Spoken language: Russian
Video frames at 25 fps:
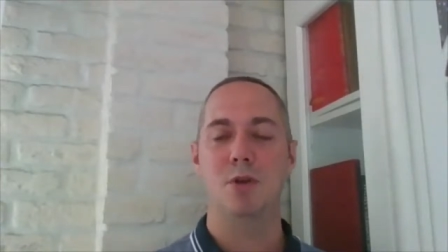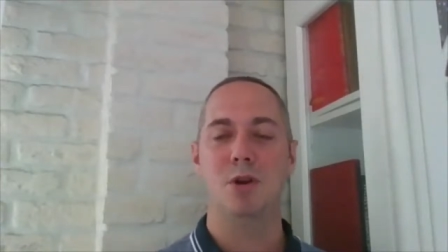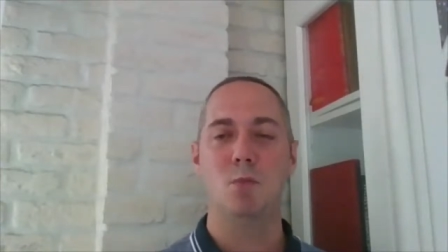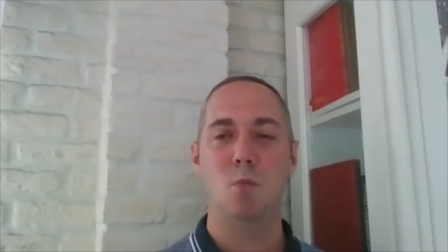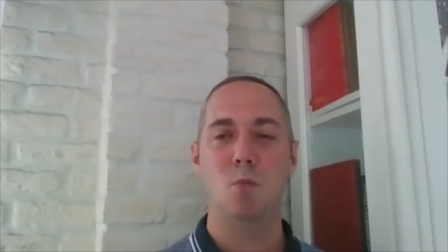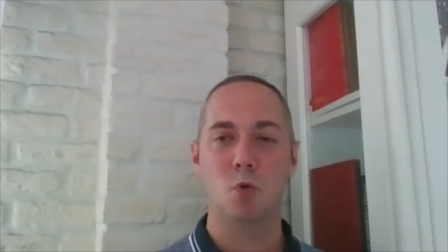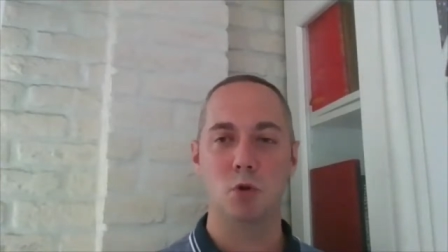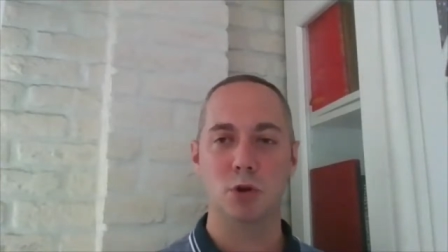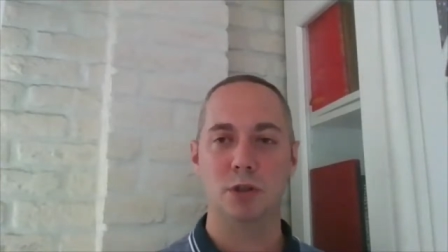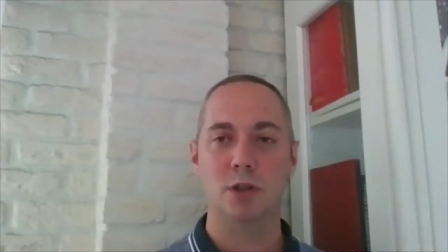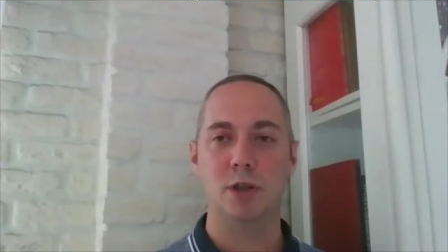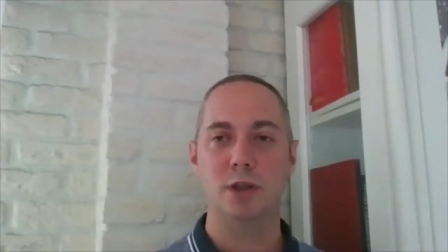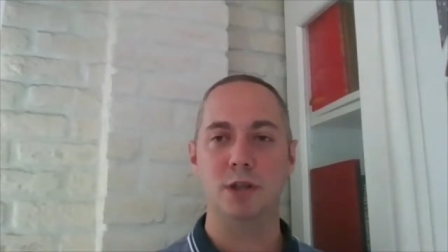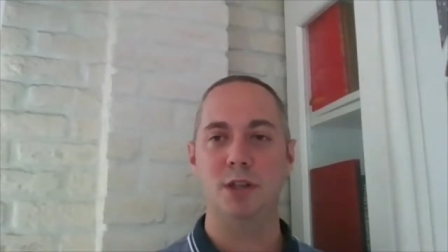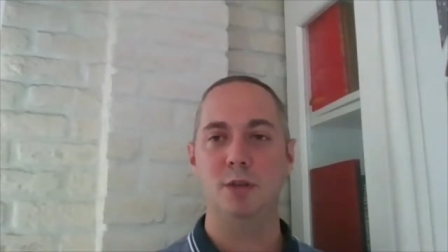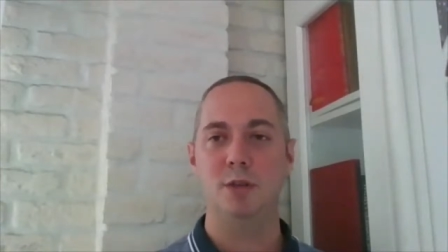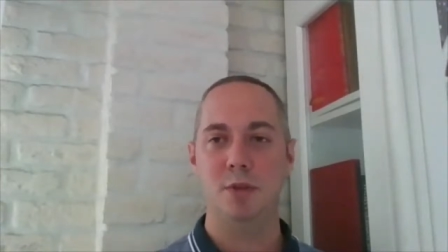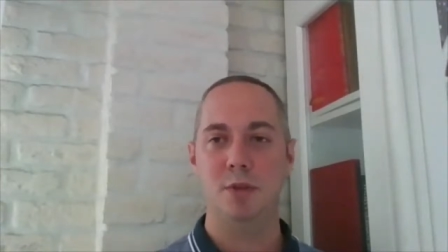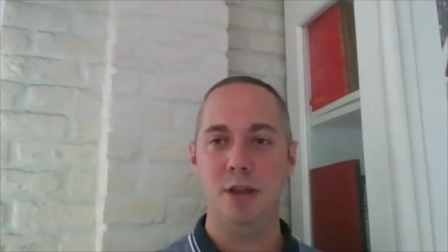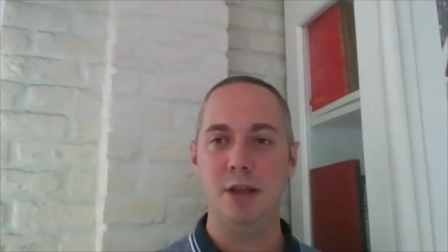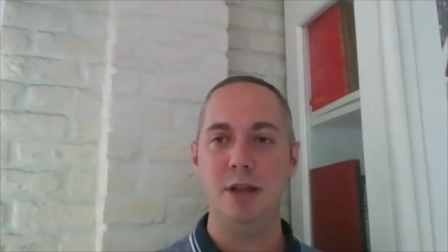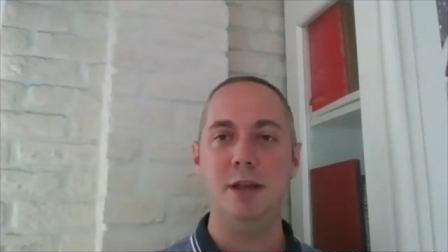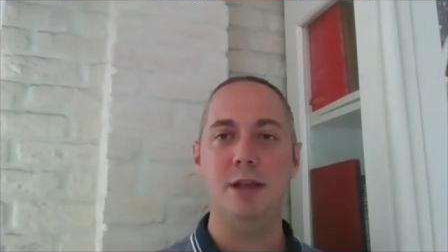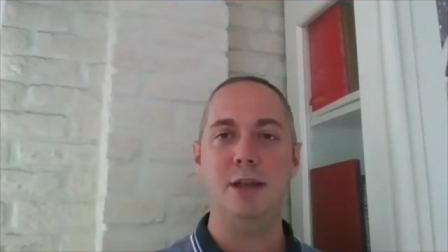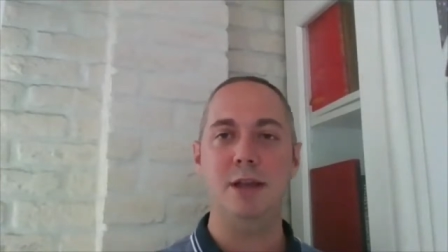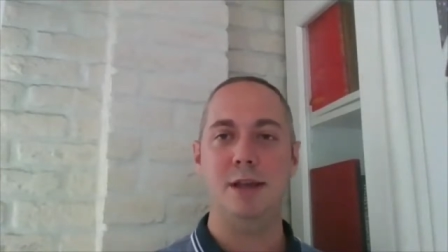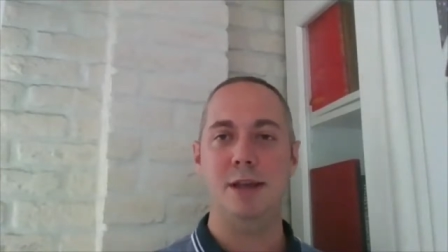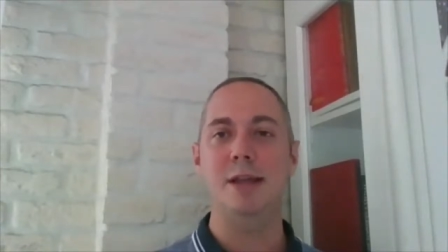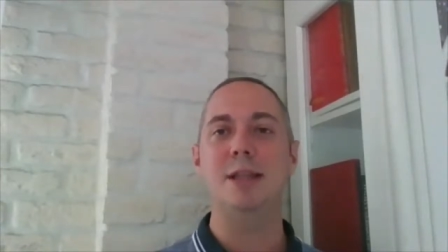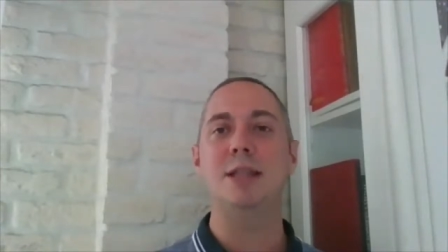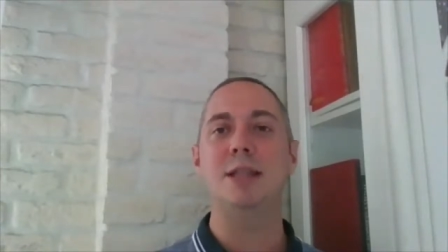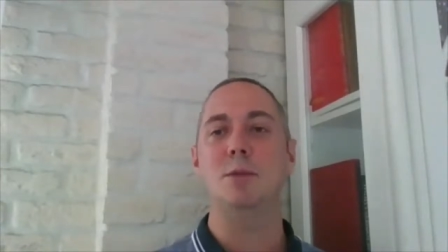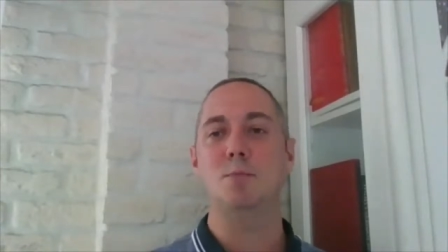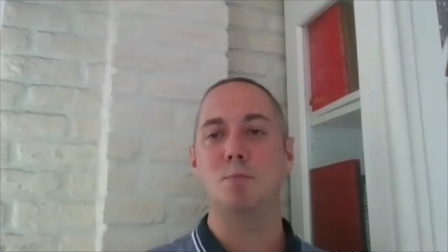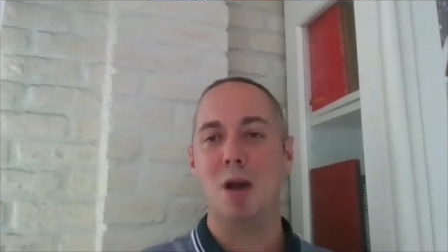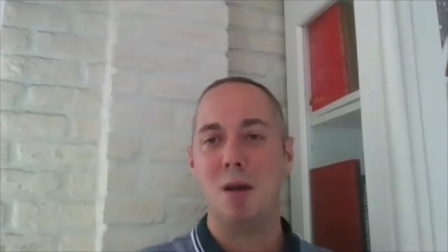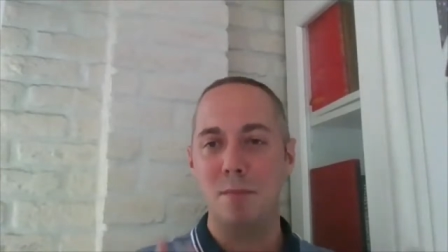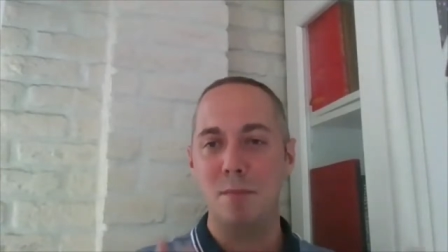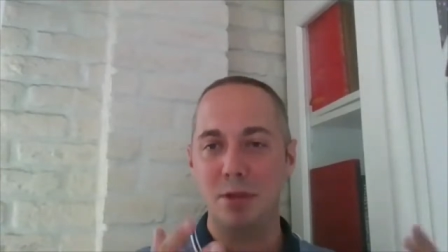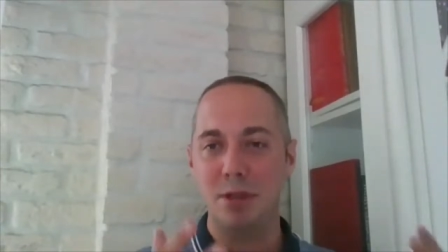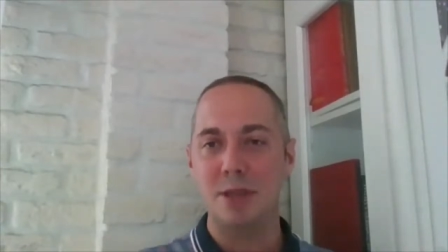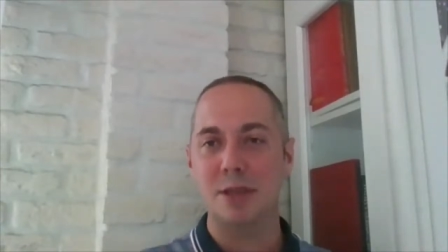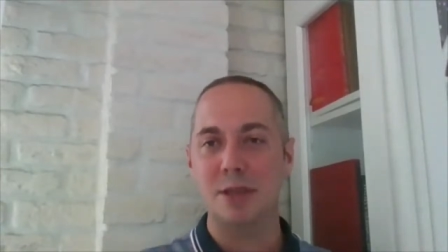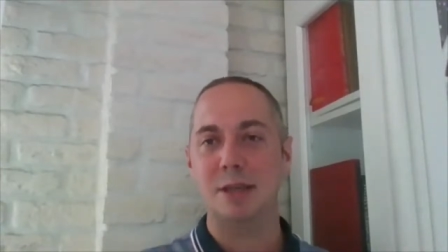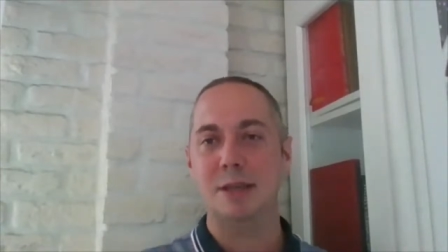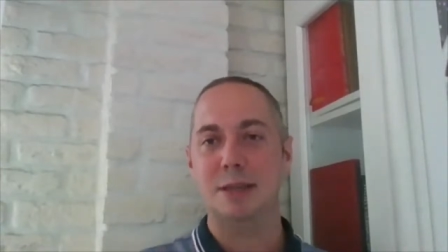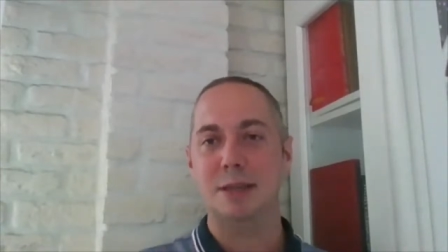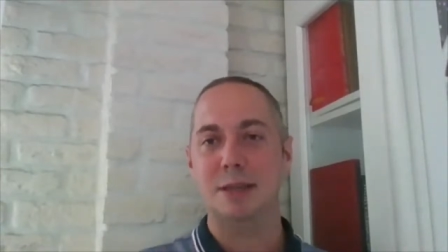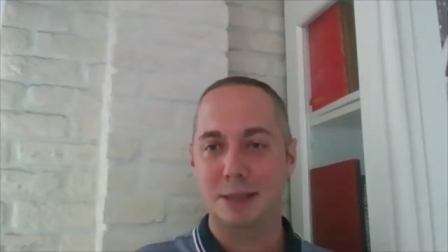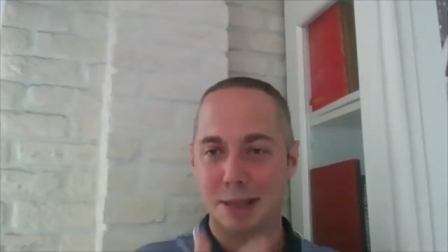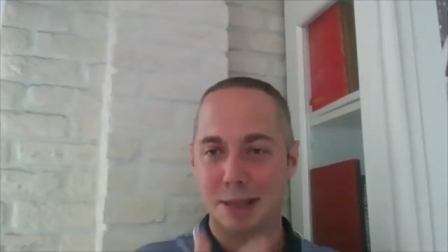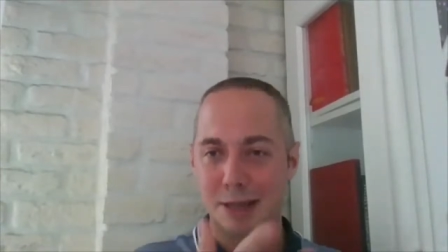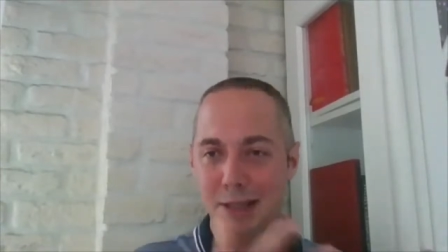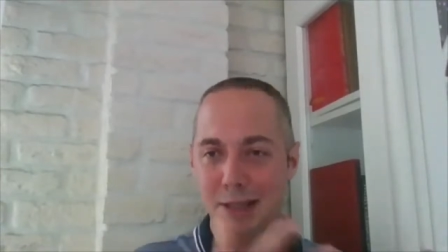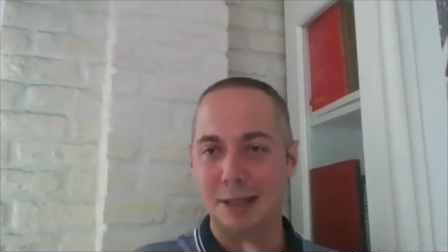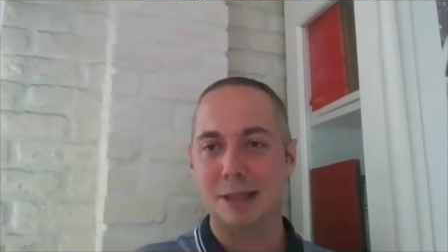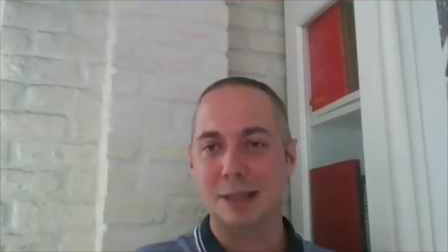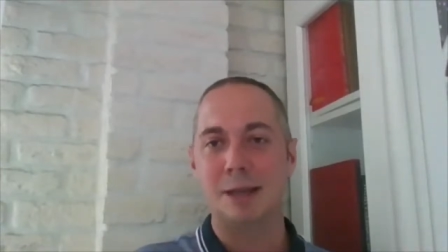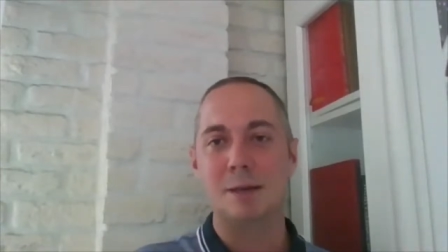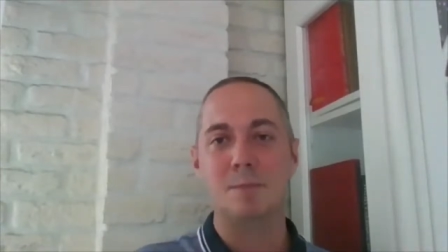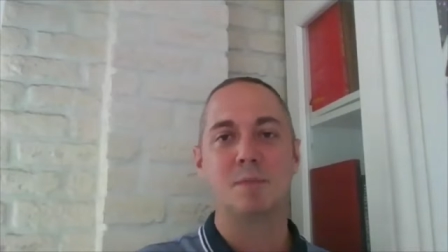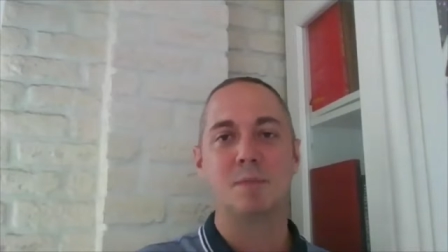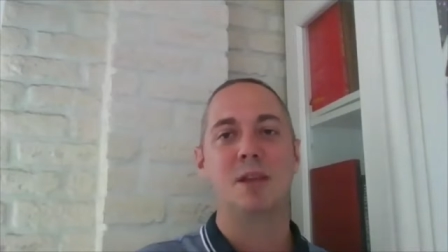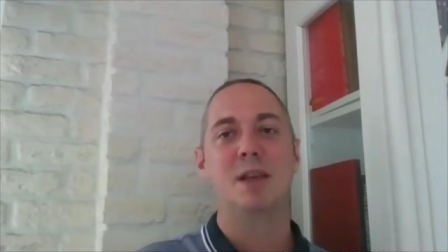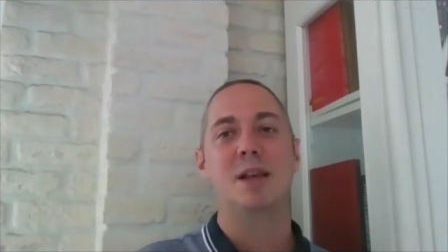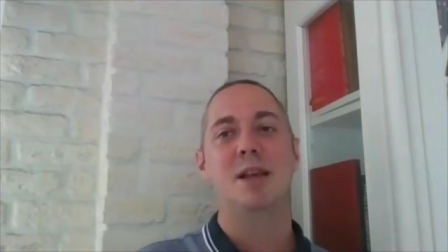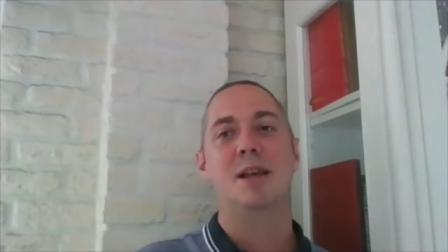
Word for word: Приморской земли, и эти памятники стеллы,